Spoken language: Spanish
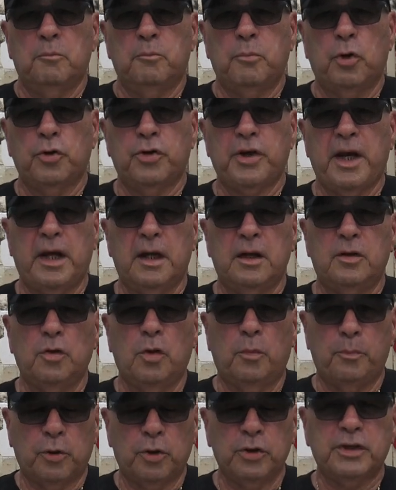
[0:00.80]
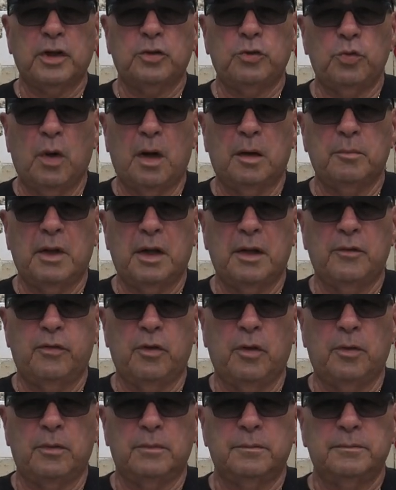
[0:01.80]
¿Por qué no portas tu arma de
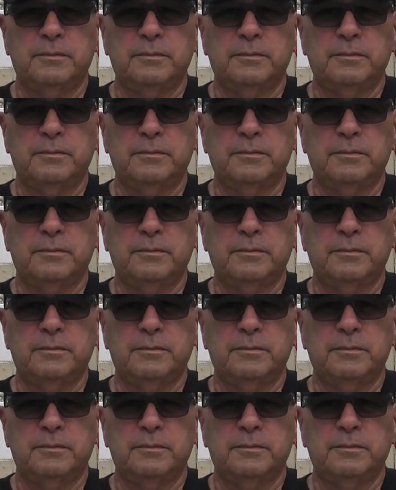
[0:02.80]
fuego?